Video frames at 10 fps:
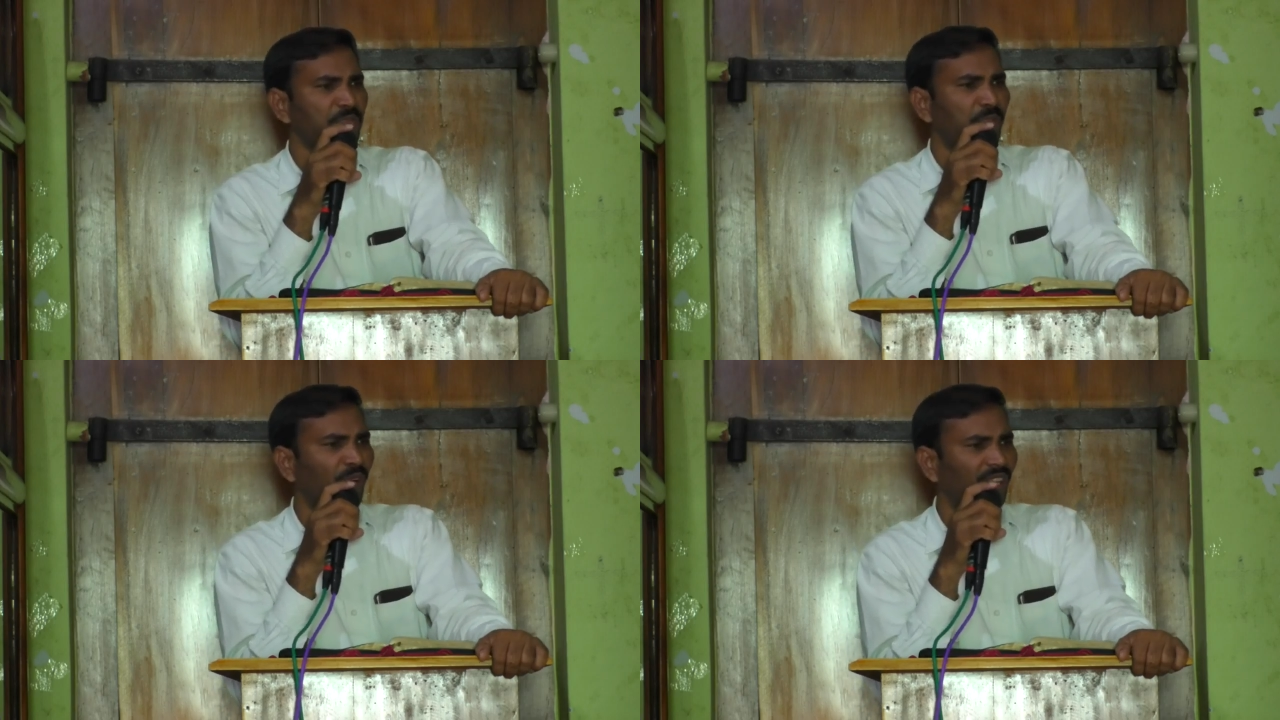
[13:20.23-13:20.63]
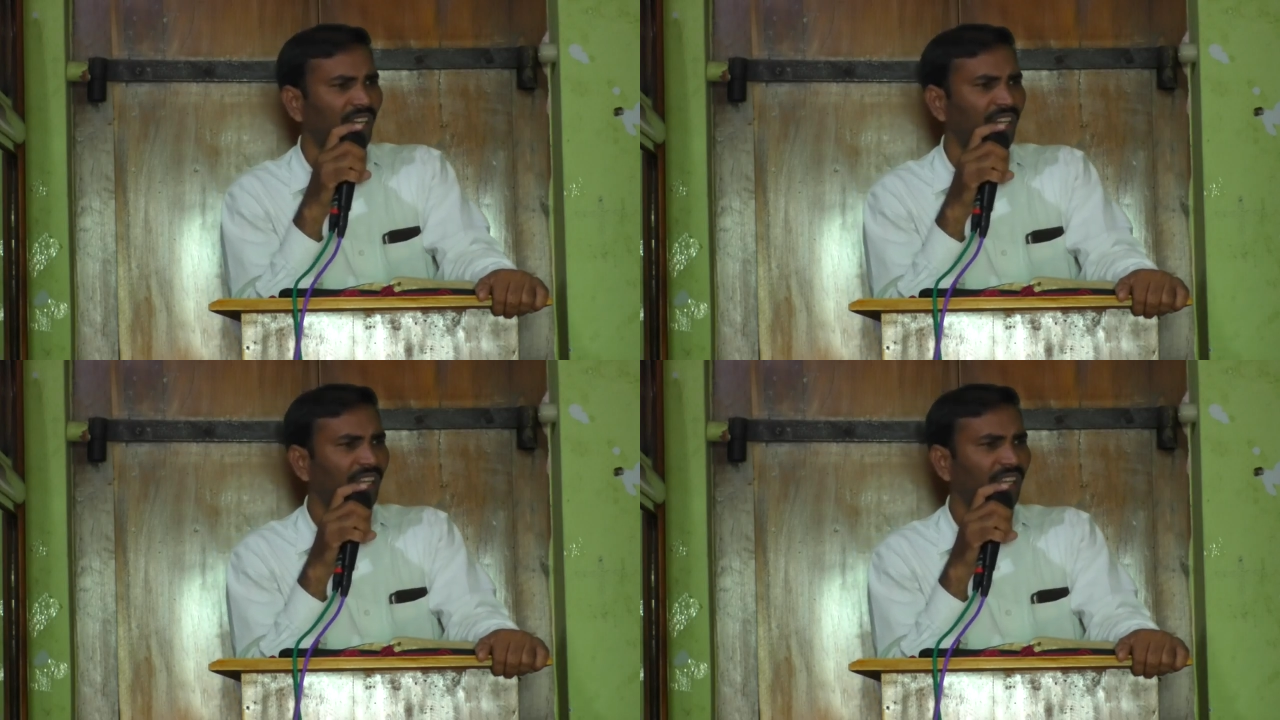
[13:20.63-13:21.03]

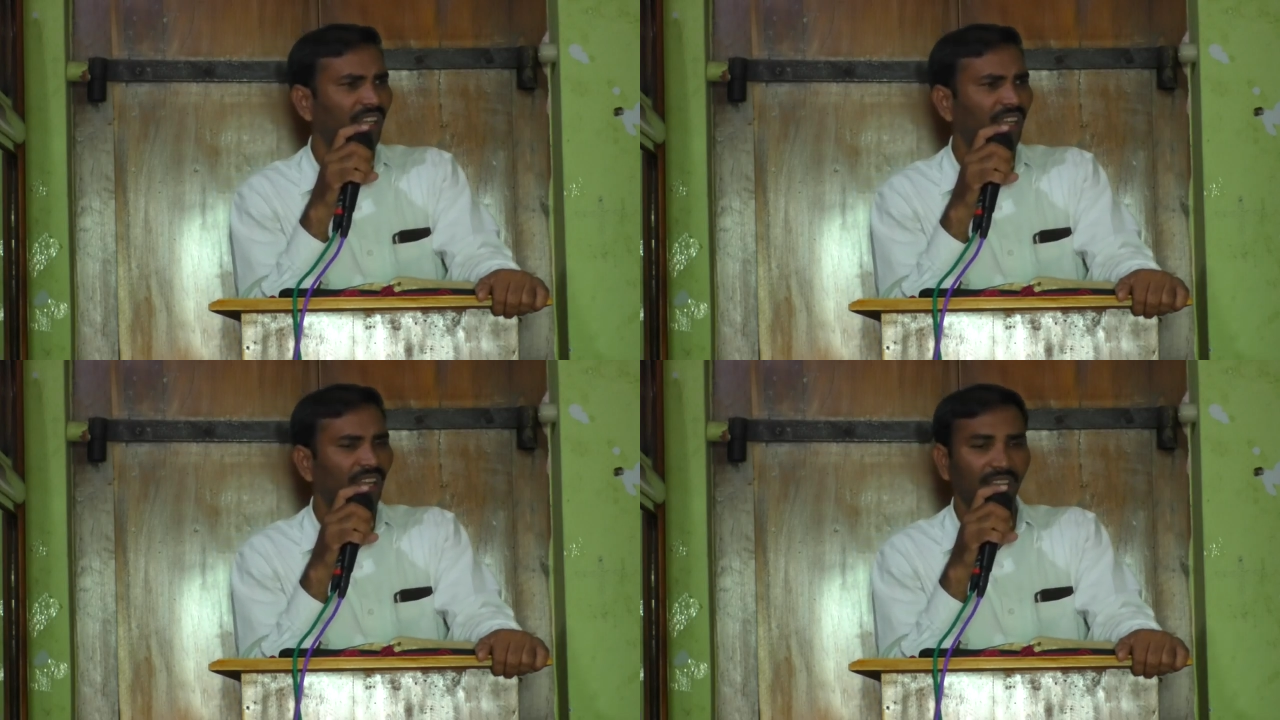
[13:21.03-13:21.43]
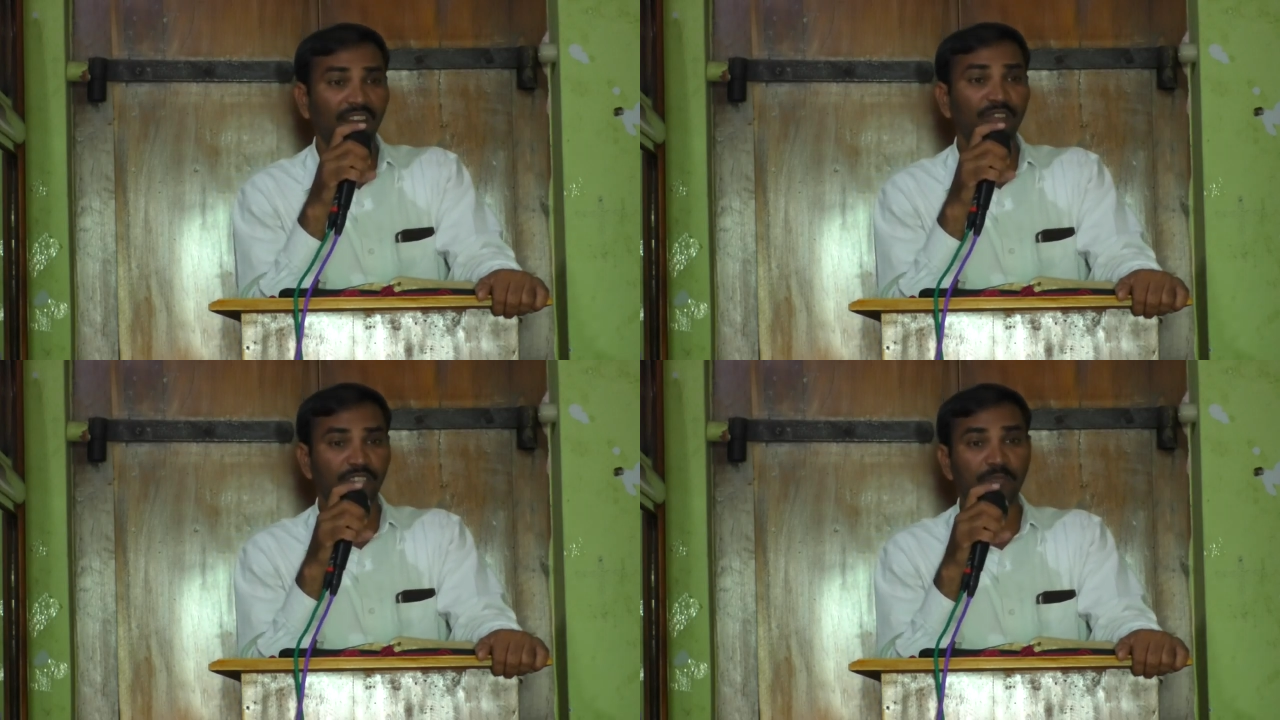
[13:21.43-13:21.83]
చెప్పుకోదండి
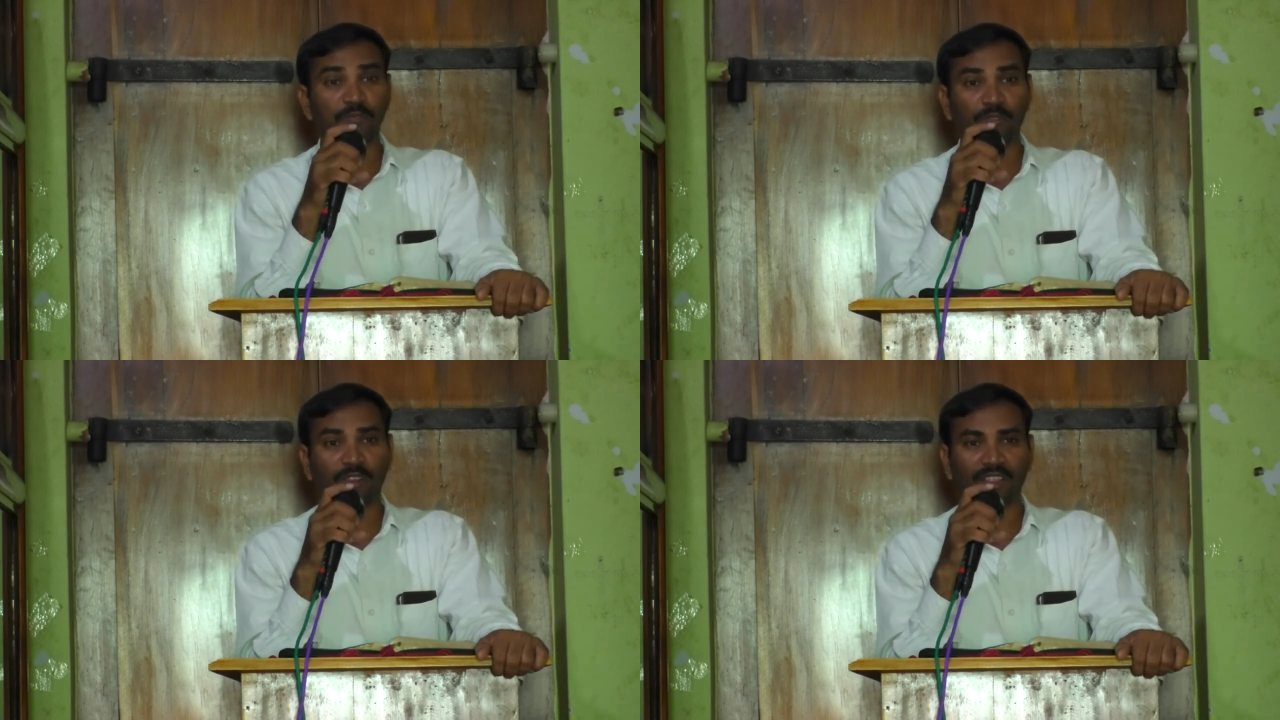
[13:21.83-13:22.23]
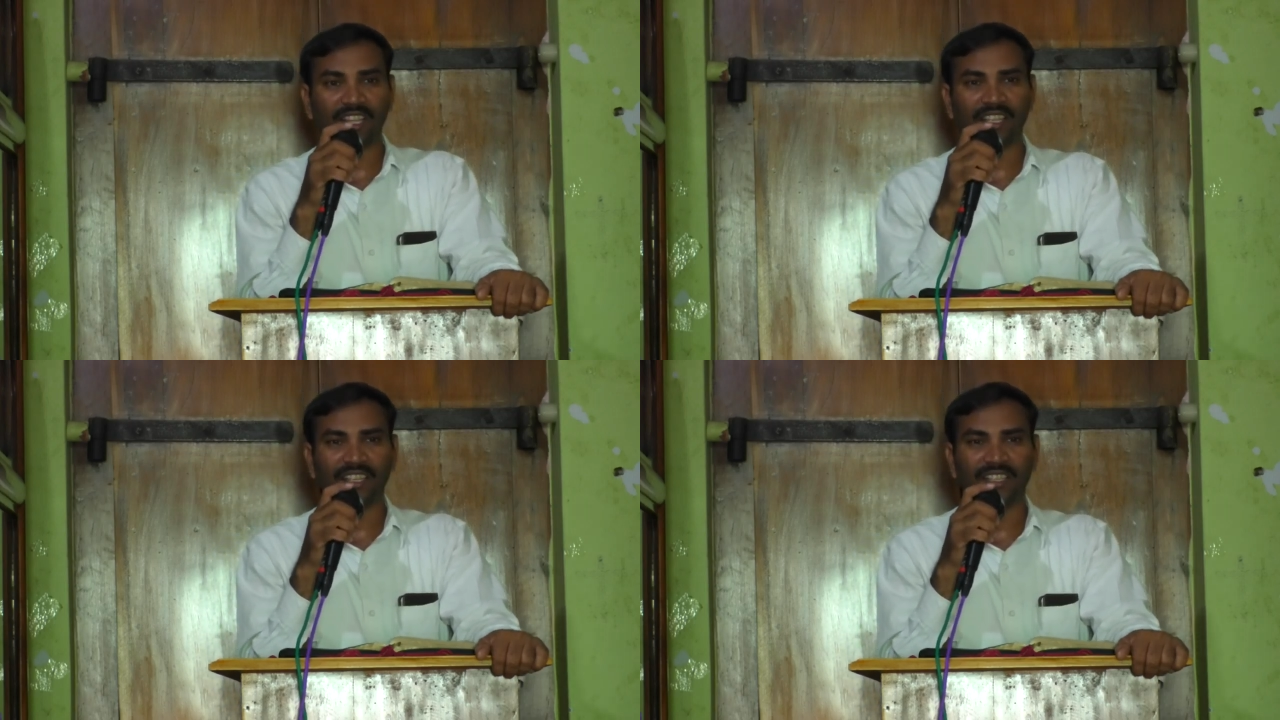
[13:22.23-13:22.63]
కానీ ఇవి చెప్పుకుంటుంది